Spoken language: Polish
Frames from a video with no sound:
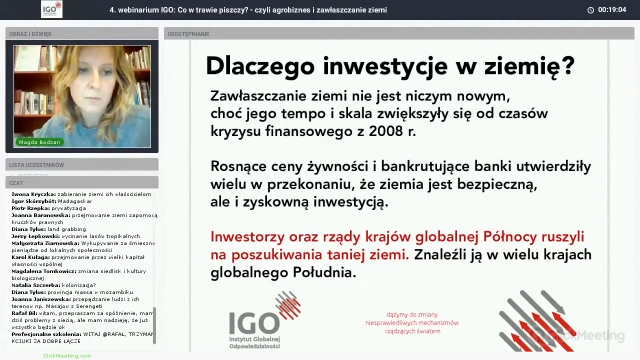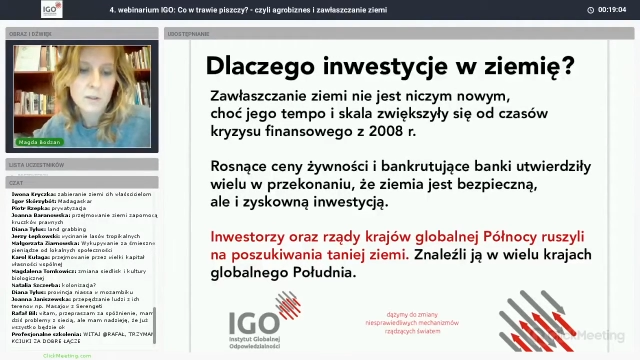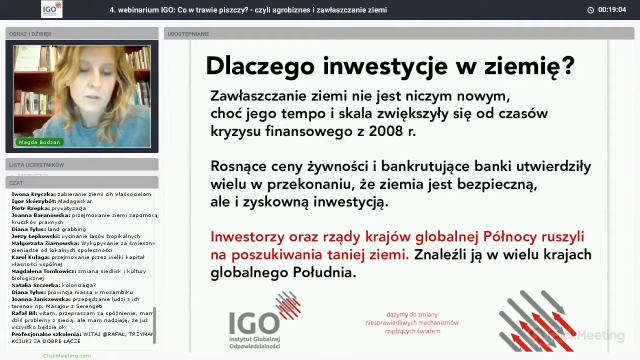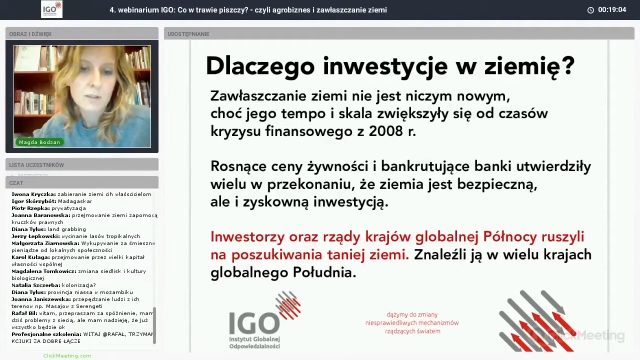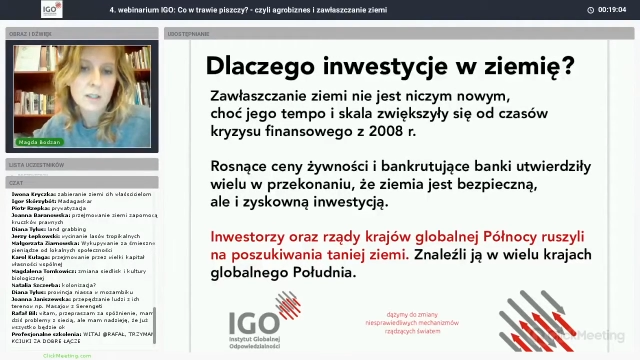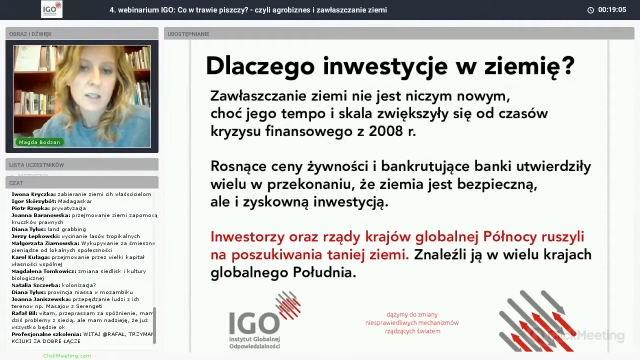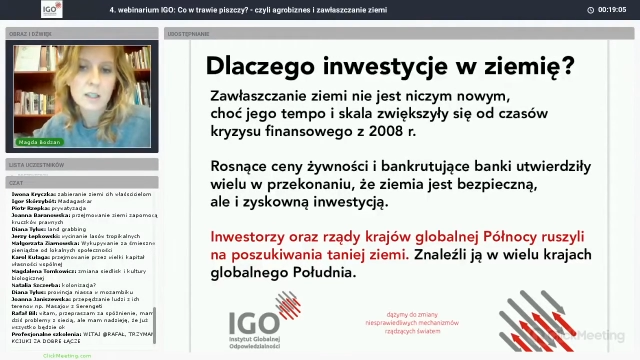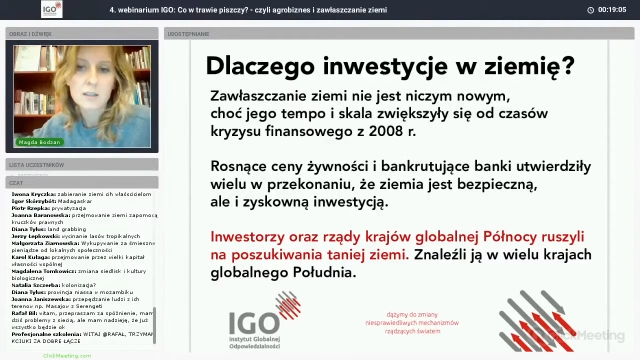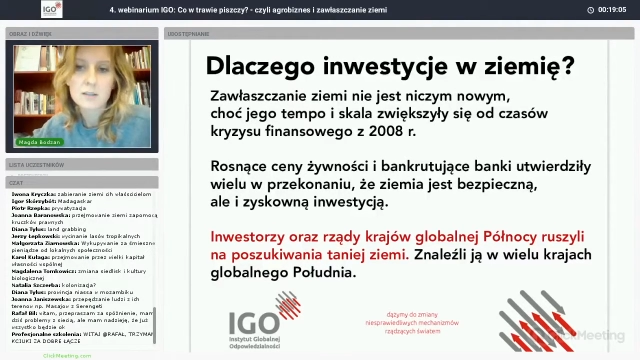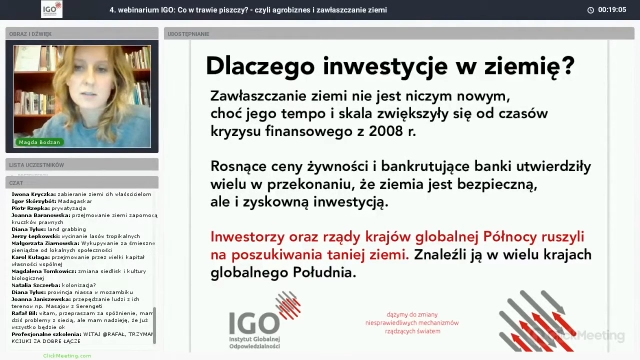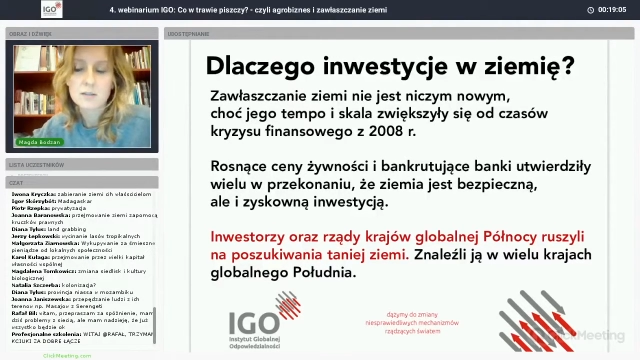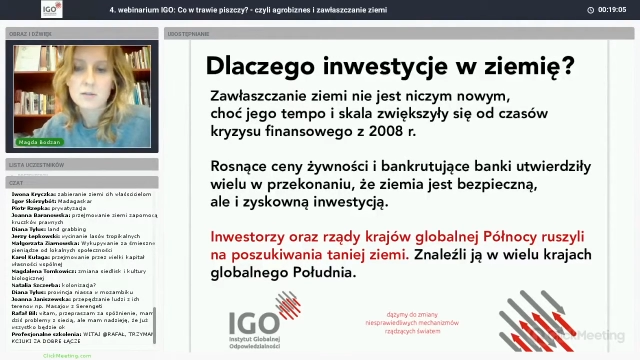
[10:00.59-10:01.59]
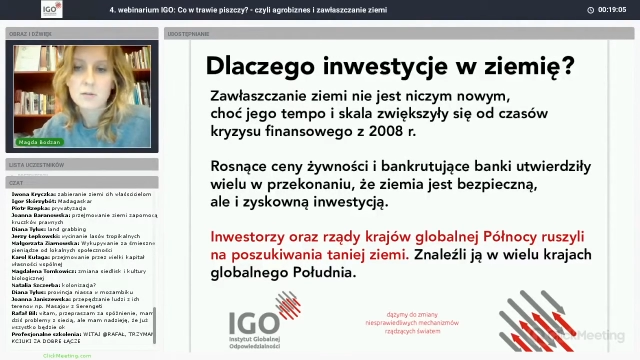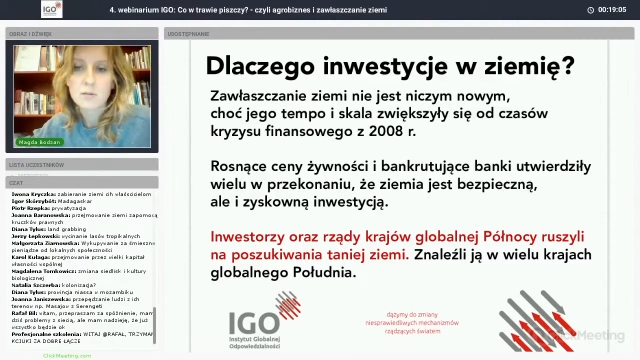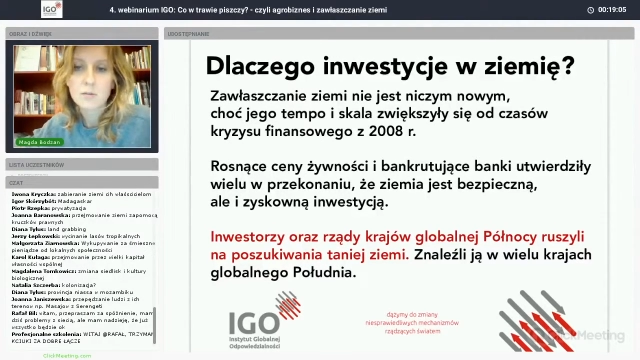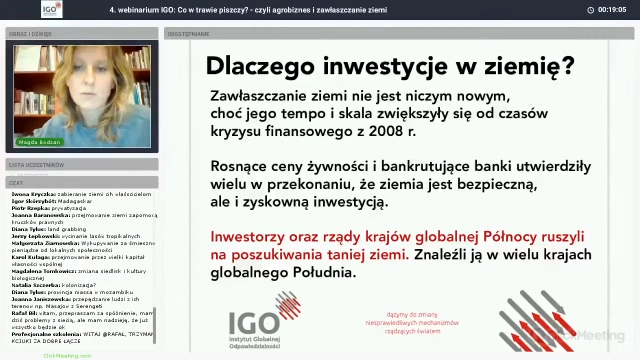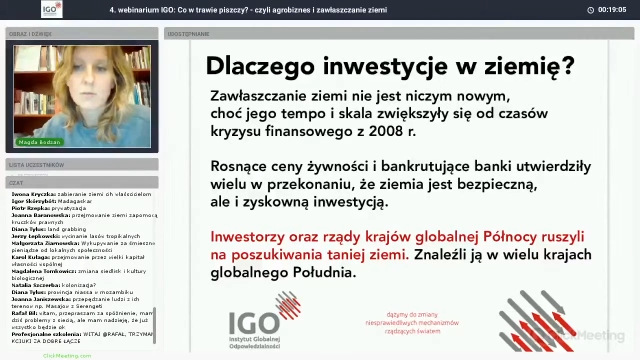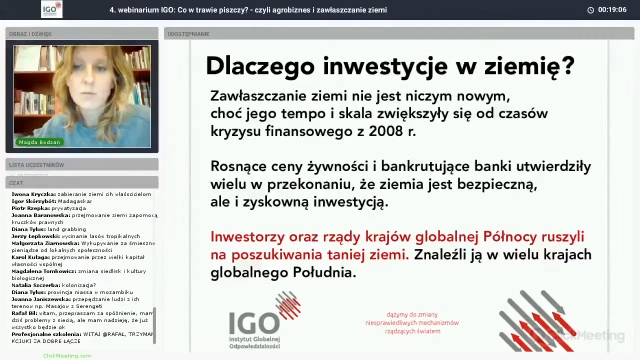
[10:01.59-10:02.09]
obwarowana
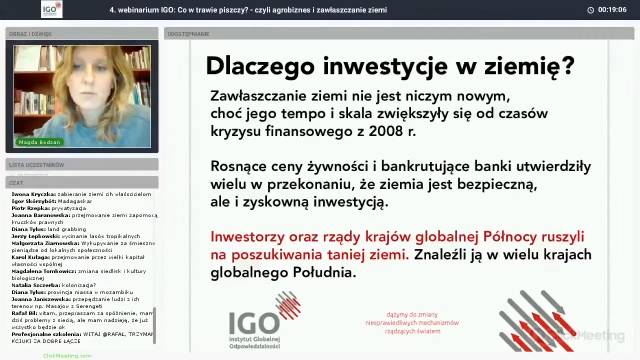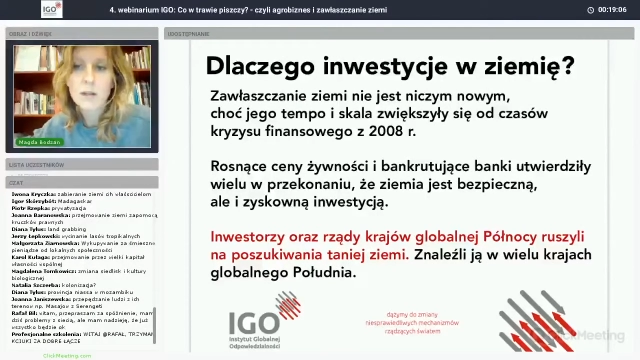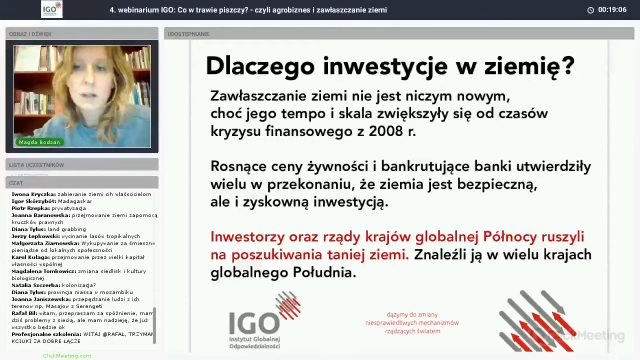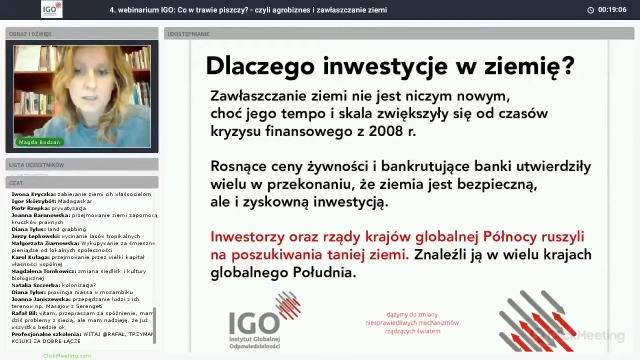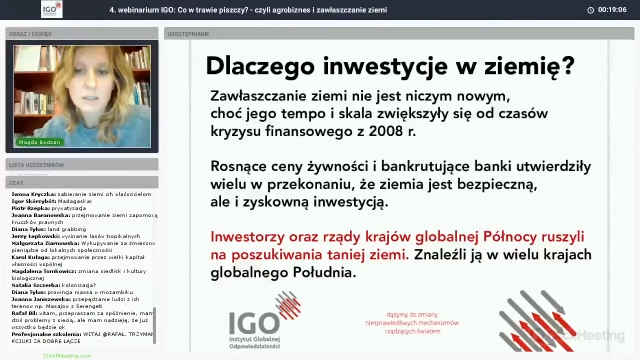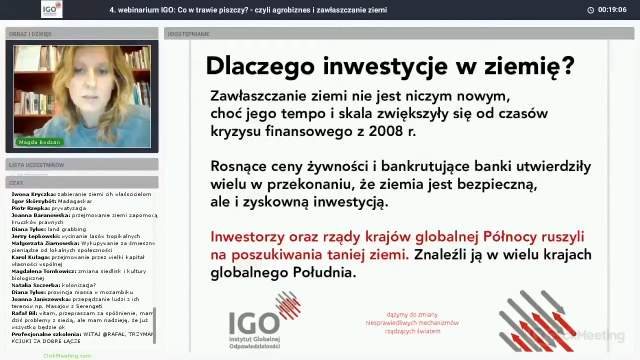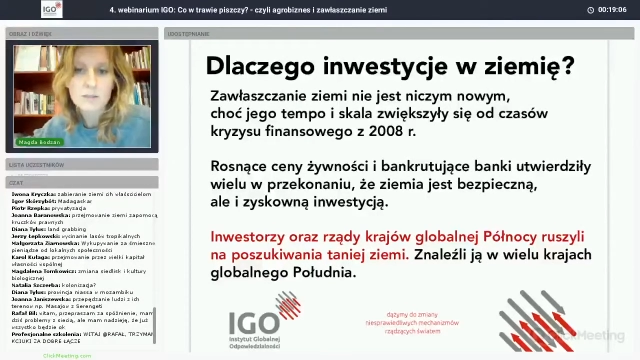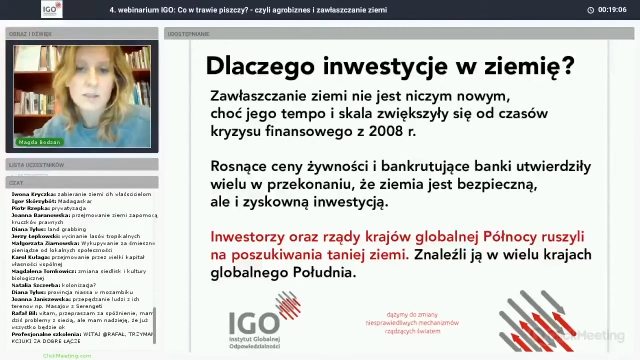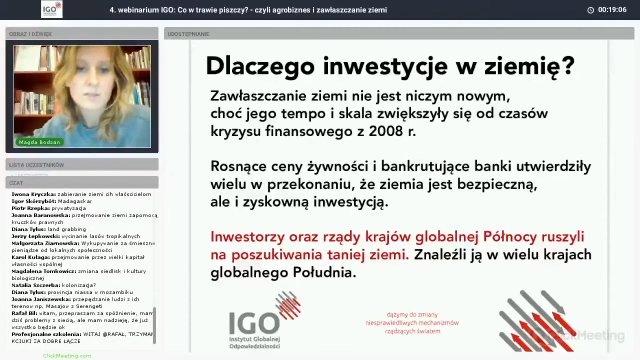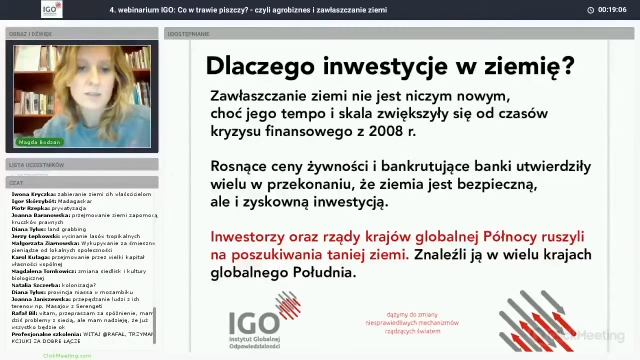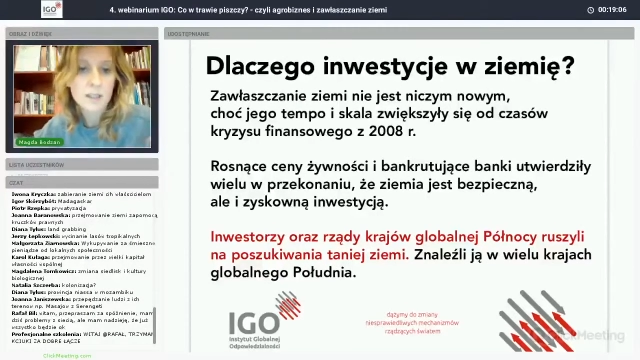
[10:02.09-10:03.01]
prawnie, to